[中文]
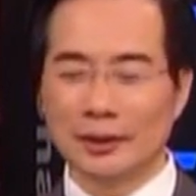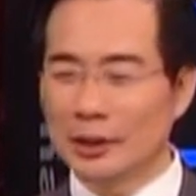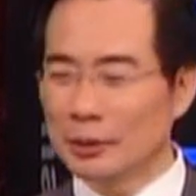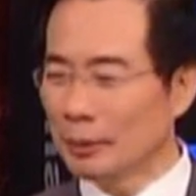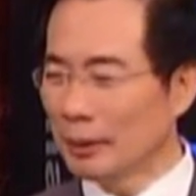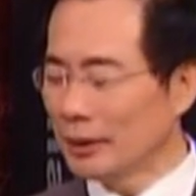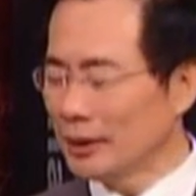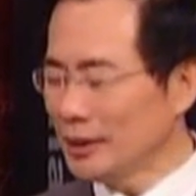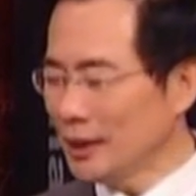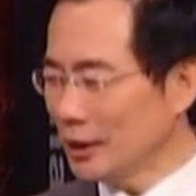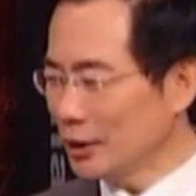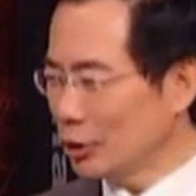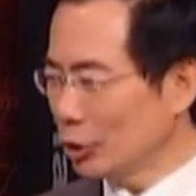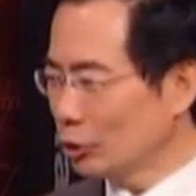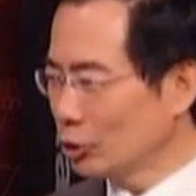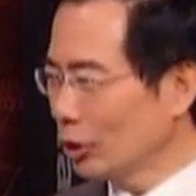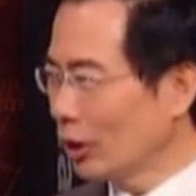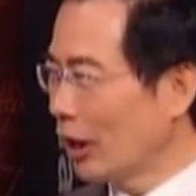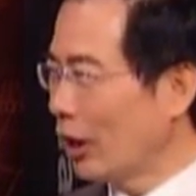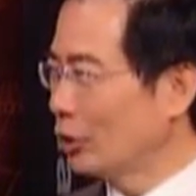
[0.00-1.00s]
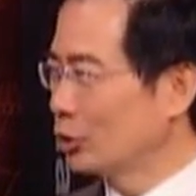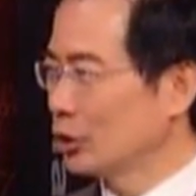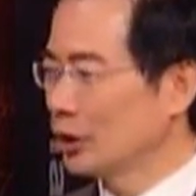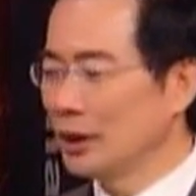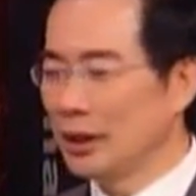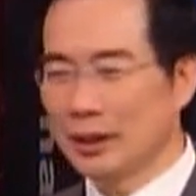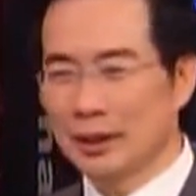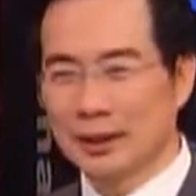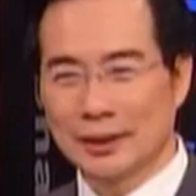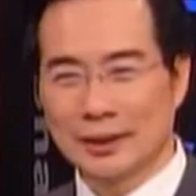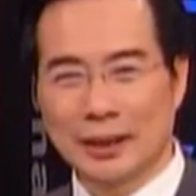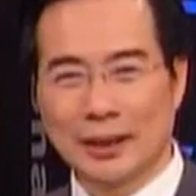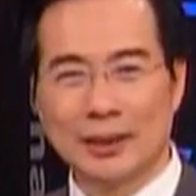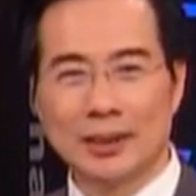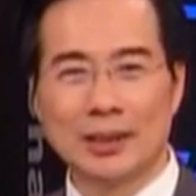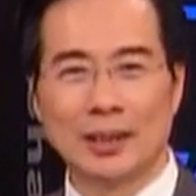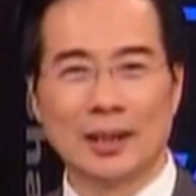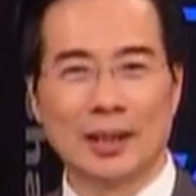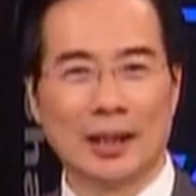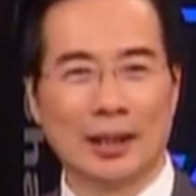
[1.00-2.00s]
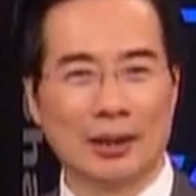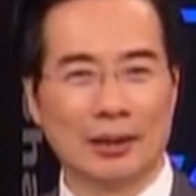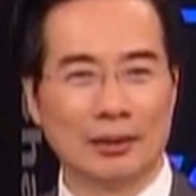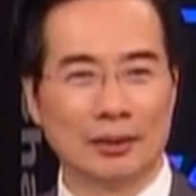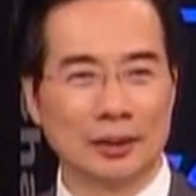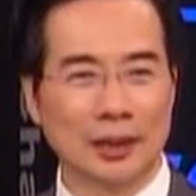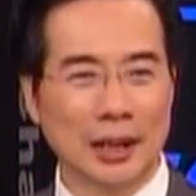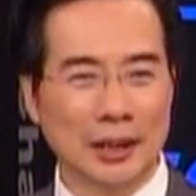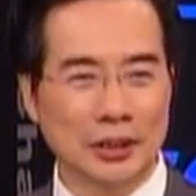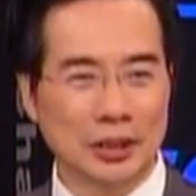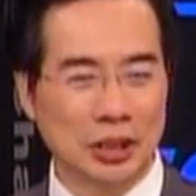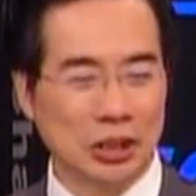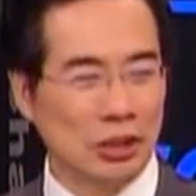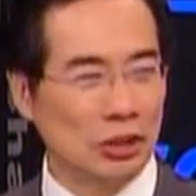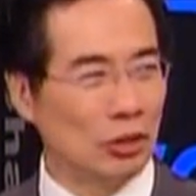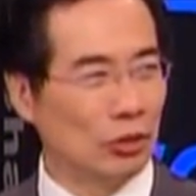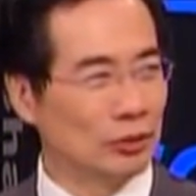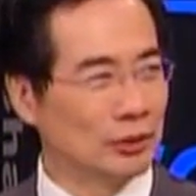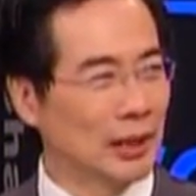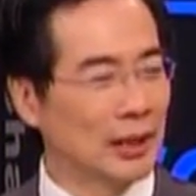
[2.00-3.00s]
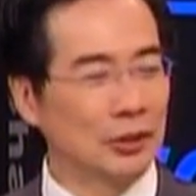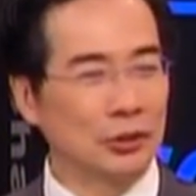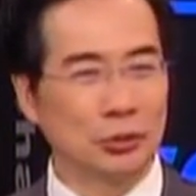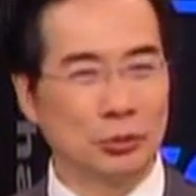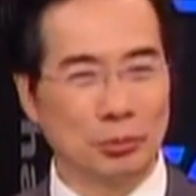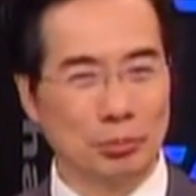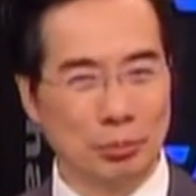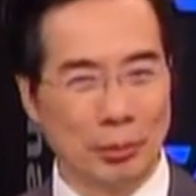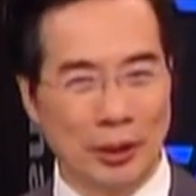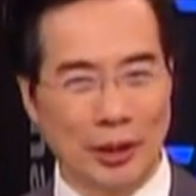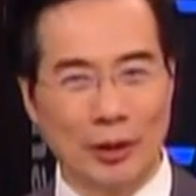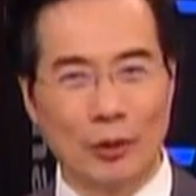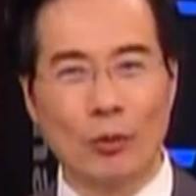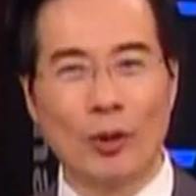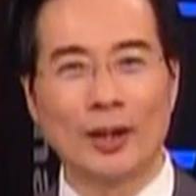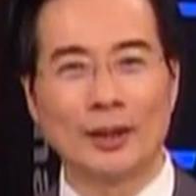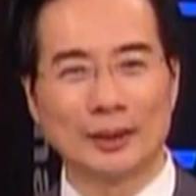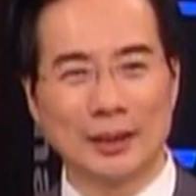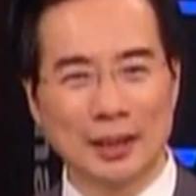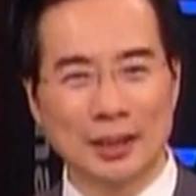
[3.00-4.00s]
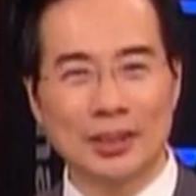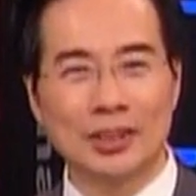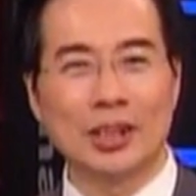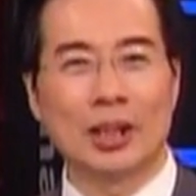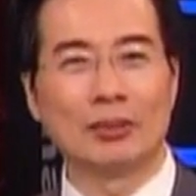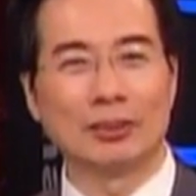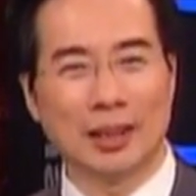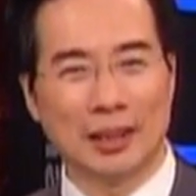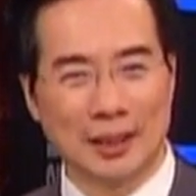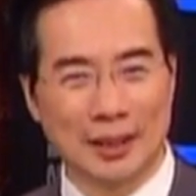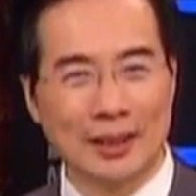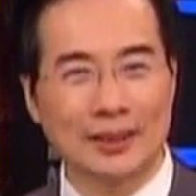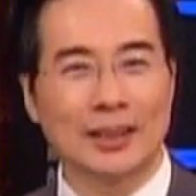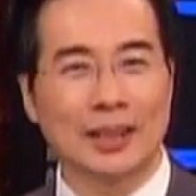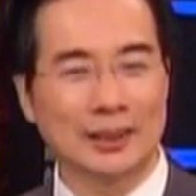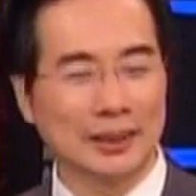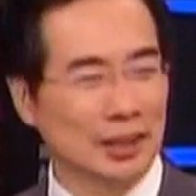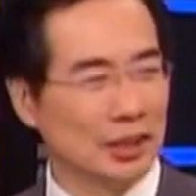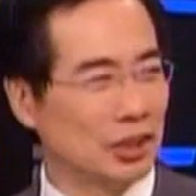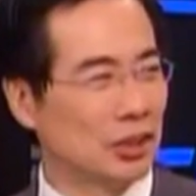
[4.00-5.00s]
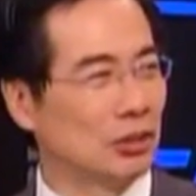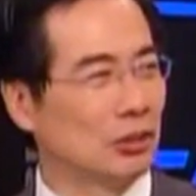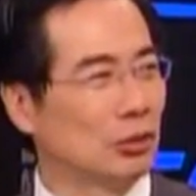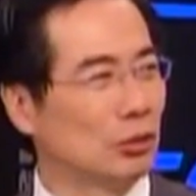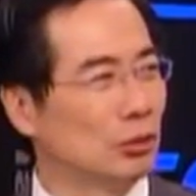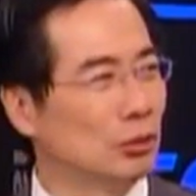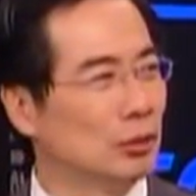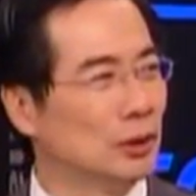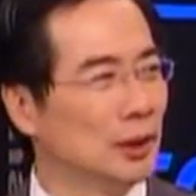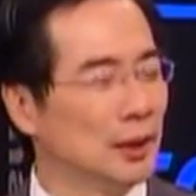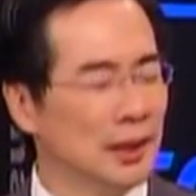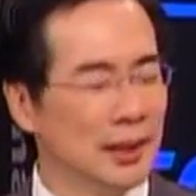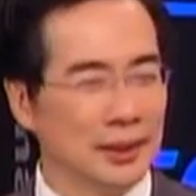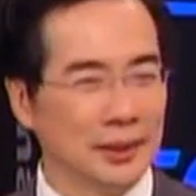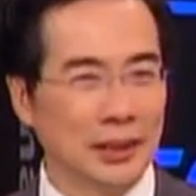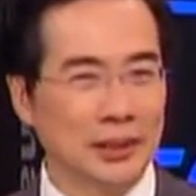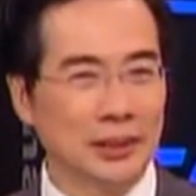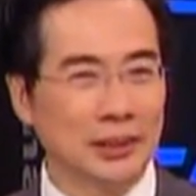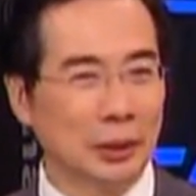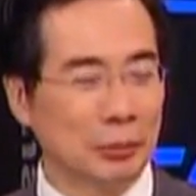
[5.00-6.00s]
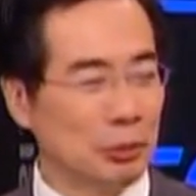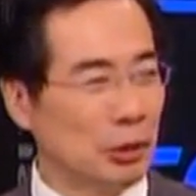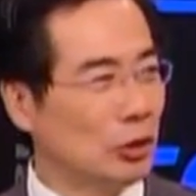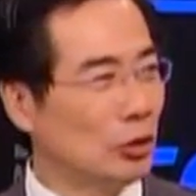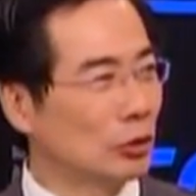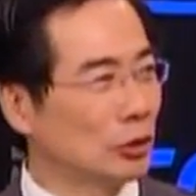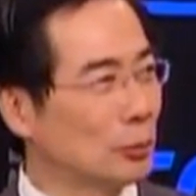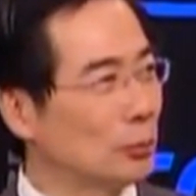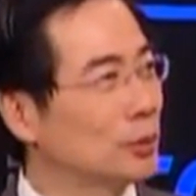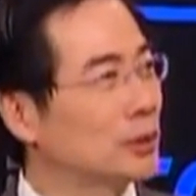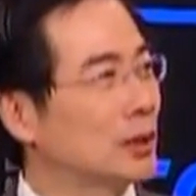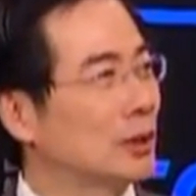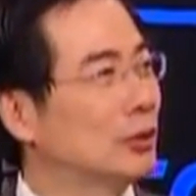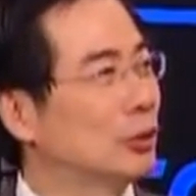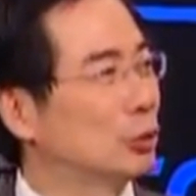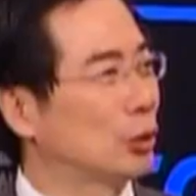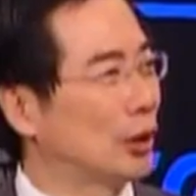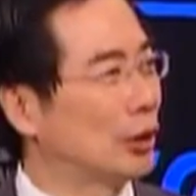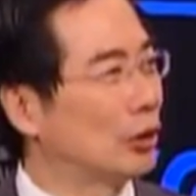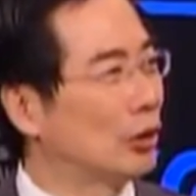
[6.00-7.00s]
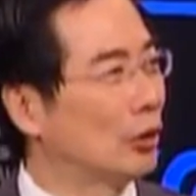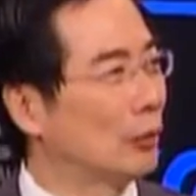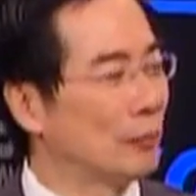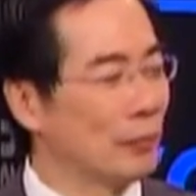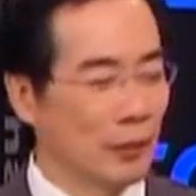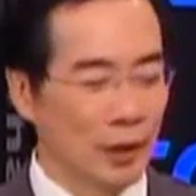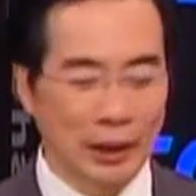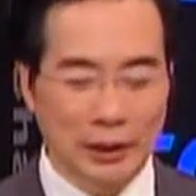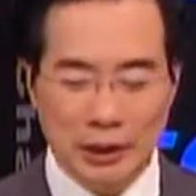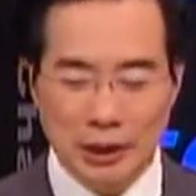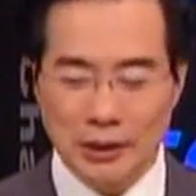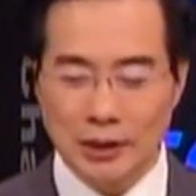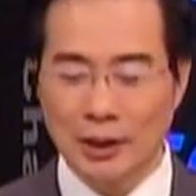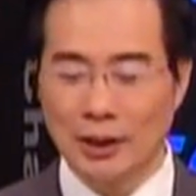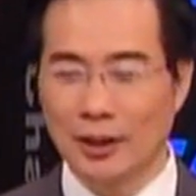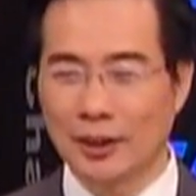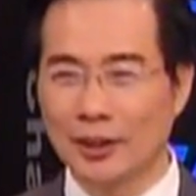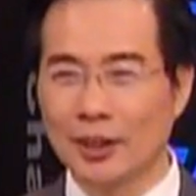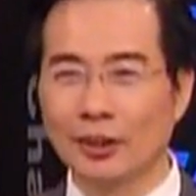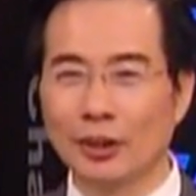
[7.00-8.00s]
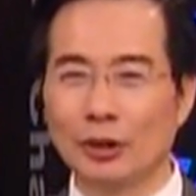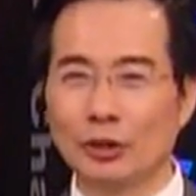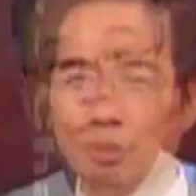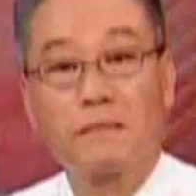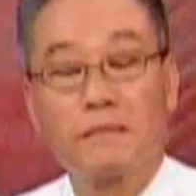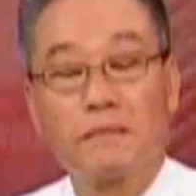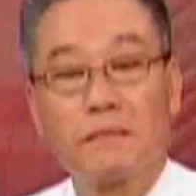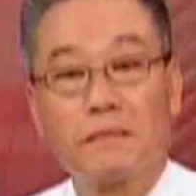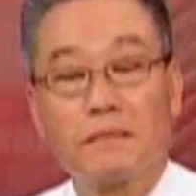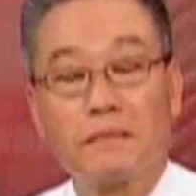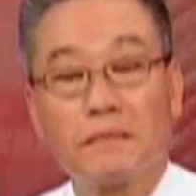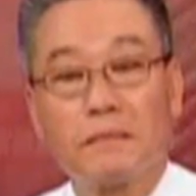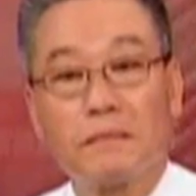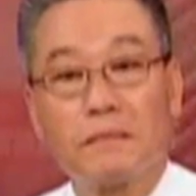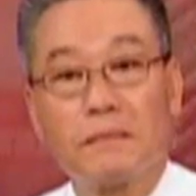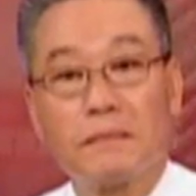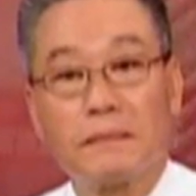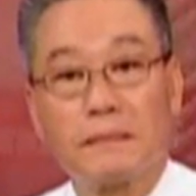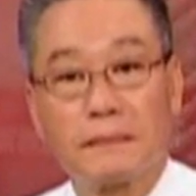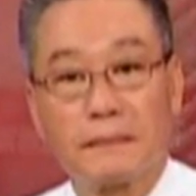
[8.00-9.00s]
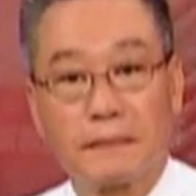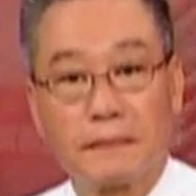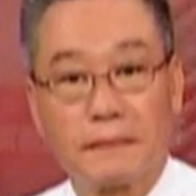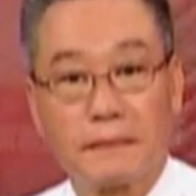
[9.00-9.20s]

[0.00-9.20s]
你嘛，你也中断好你已经三星啊！哈，你要尽量让镁光灯焦点看到野的窟，这是个美国的不成文传统。那记者咧，克林顿就红的啦。